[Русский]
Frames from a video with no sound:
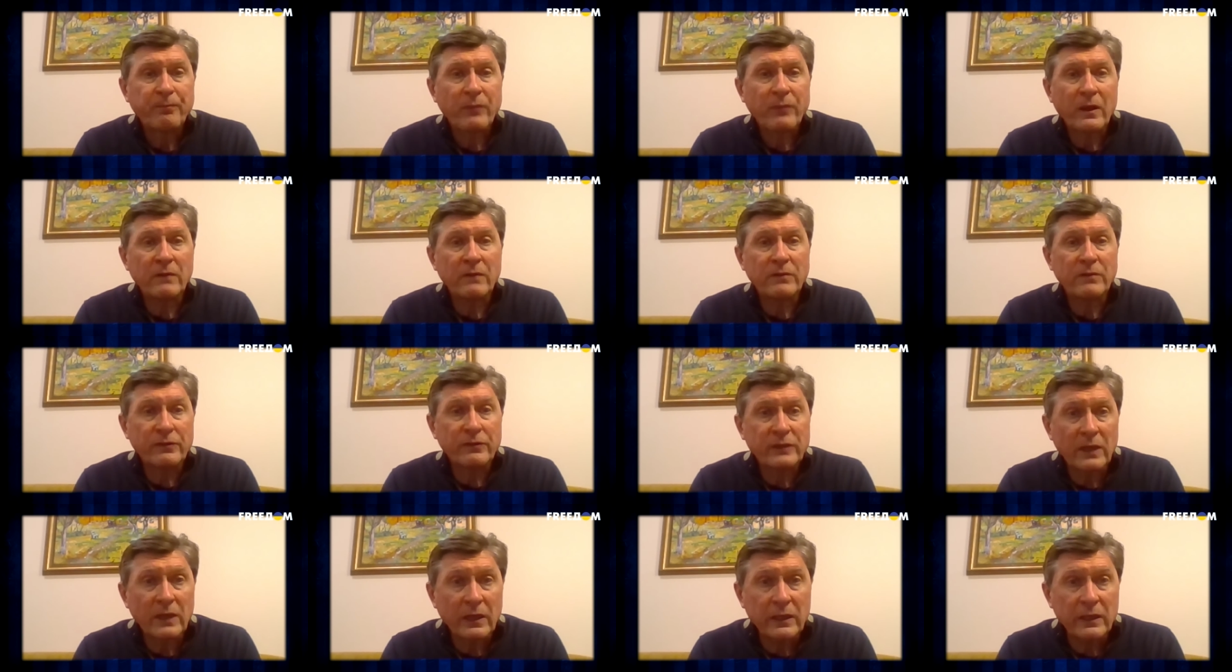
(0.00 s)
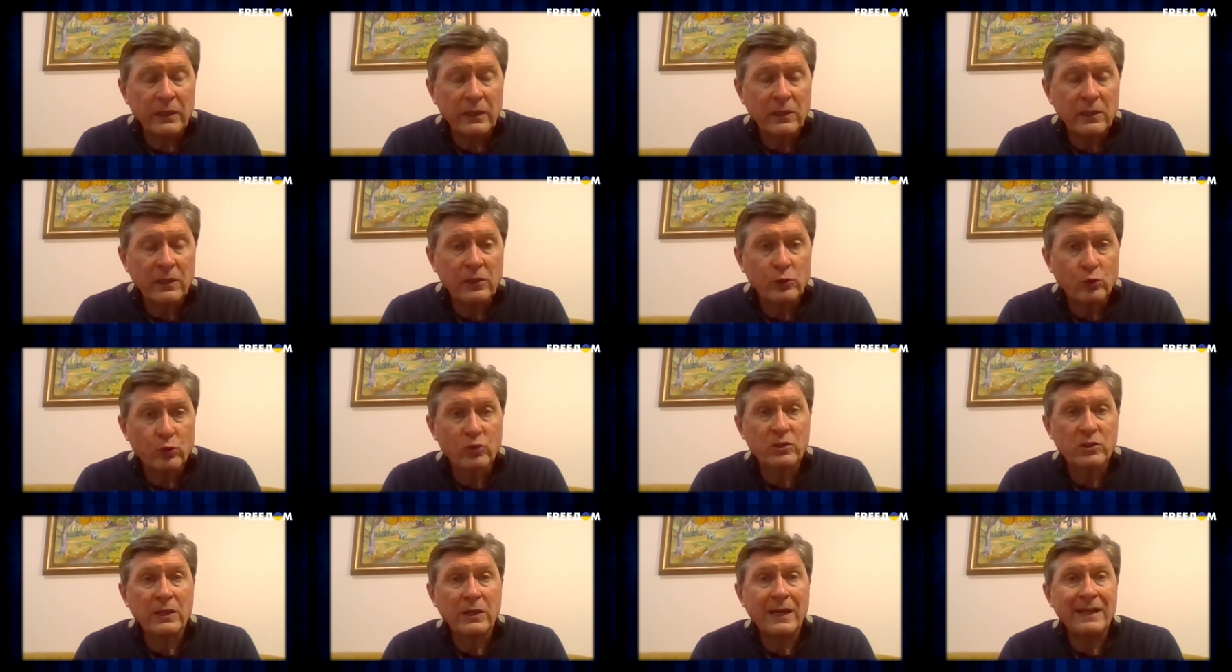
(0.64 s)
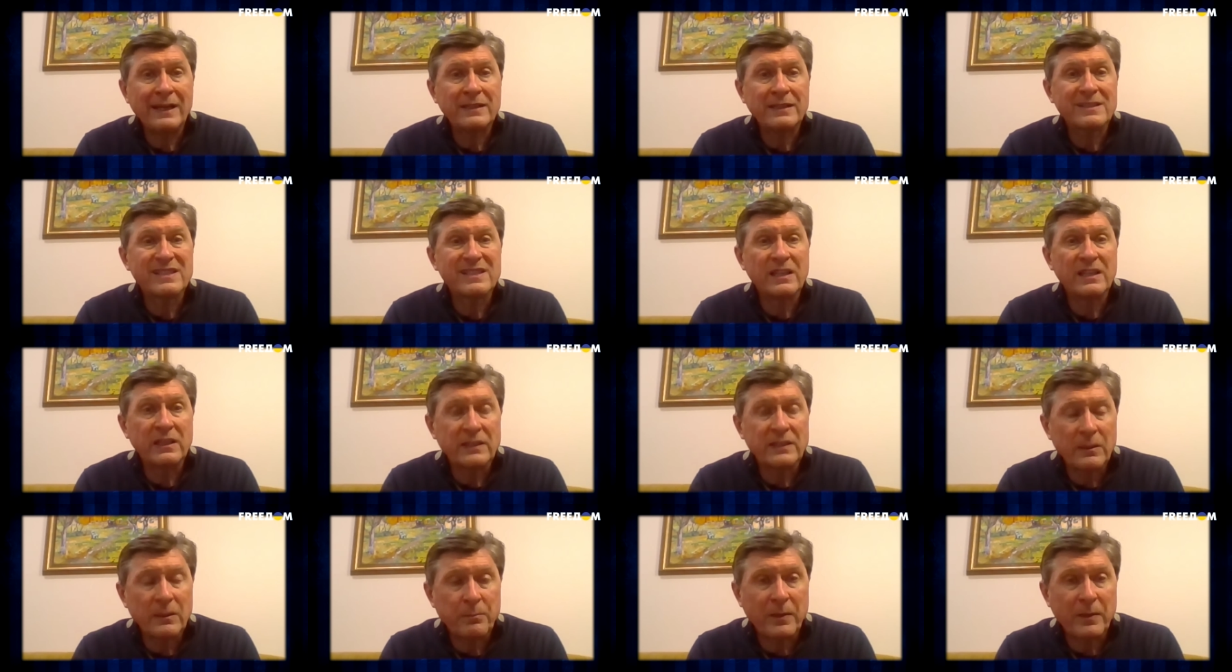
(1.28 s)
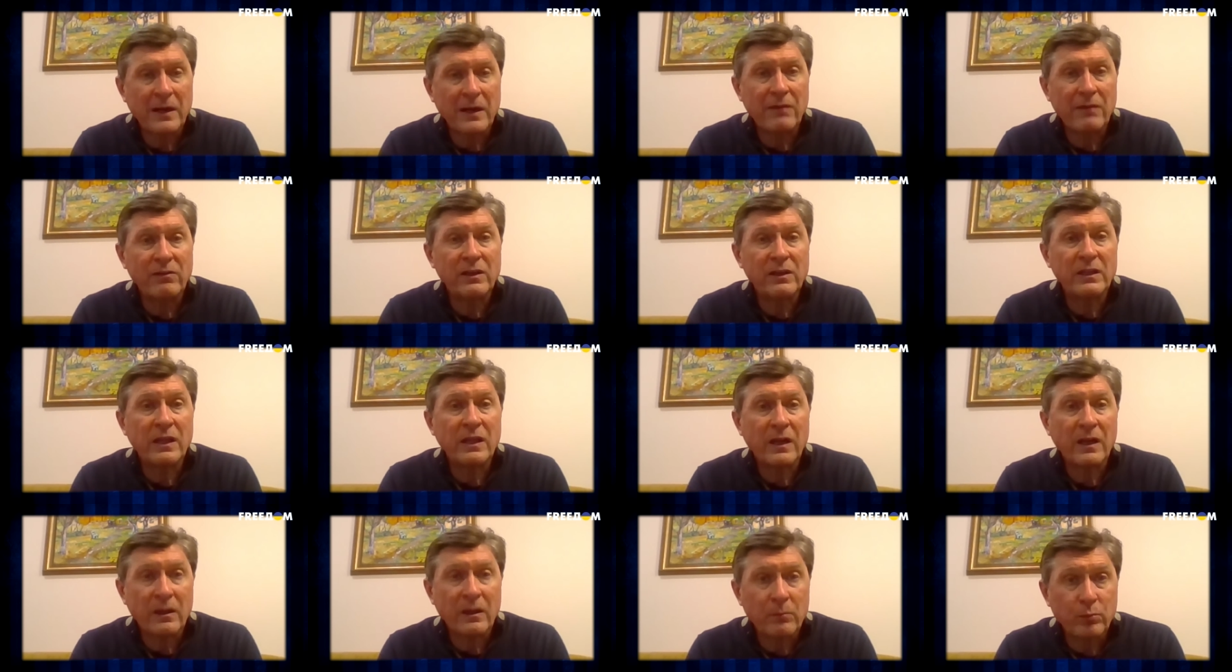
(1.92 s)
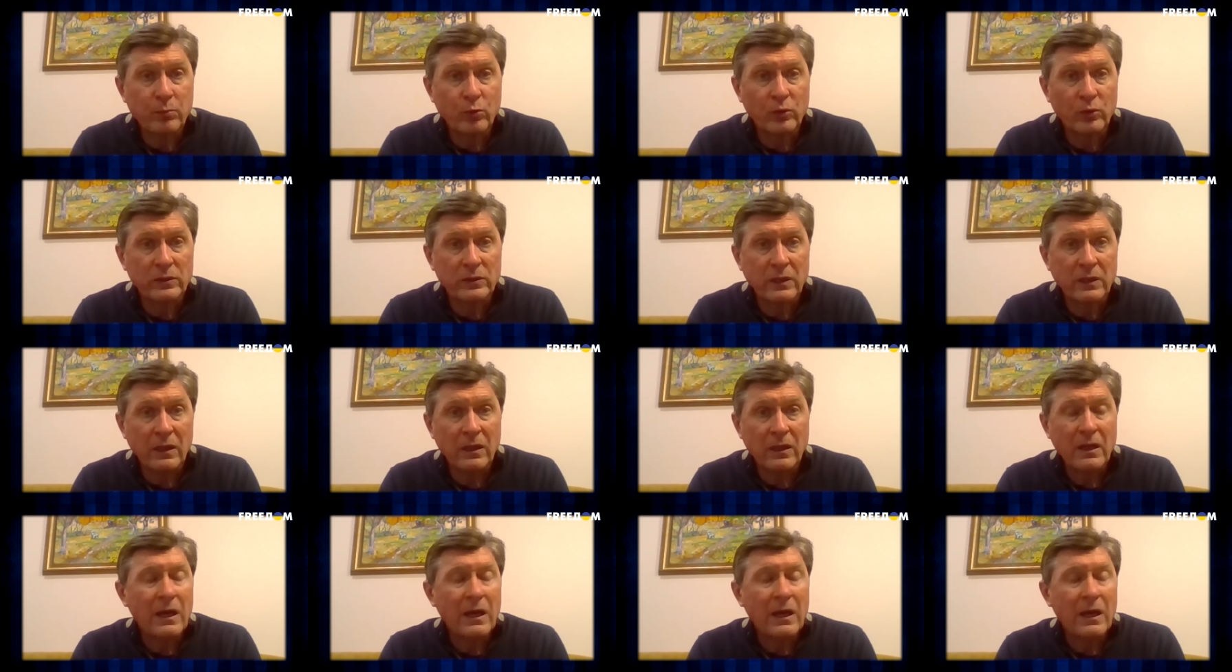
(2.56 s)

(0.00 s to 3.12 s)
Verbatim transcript: во-вторых, нужна целенаправленная работа.